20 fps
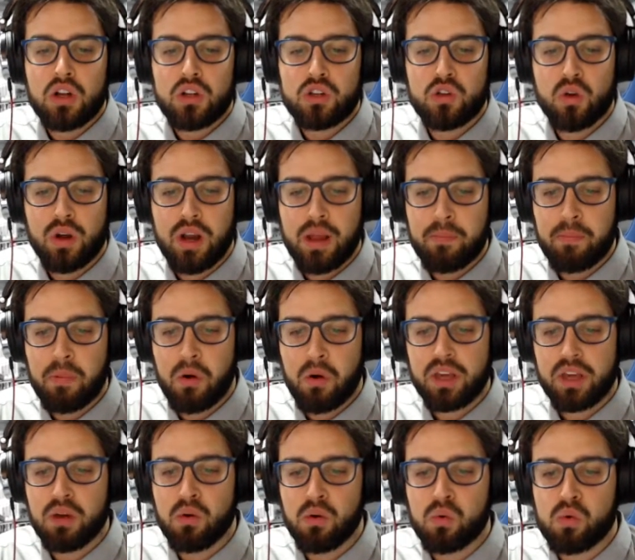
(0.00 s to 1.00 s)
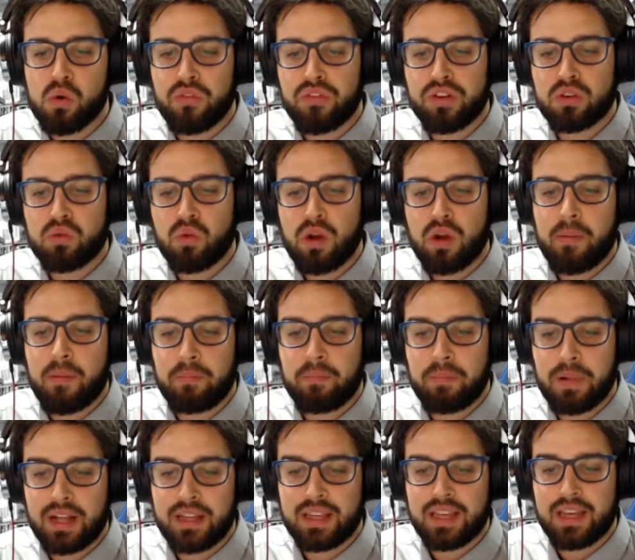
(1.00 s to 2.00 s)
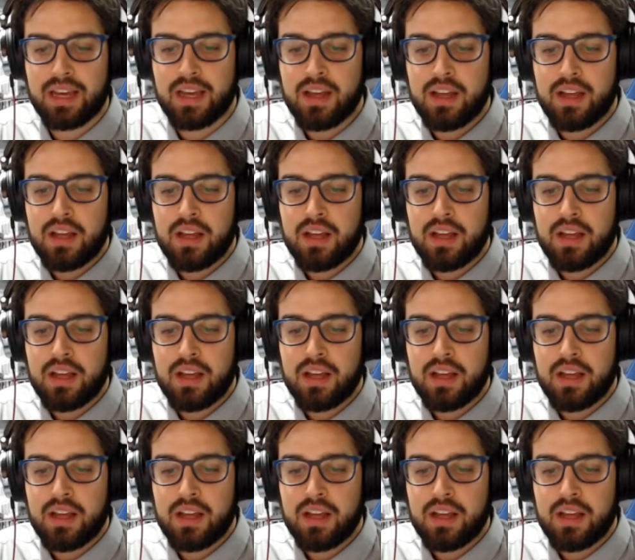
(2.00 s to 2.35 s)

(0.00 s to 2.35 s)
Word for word: D'ora in poi chiunque effettuerà pratiche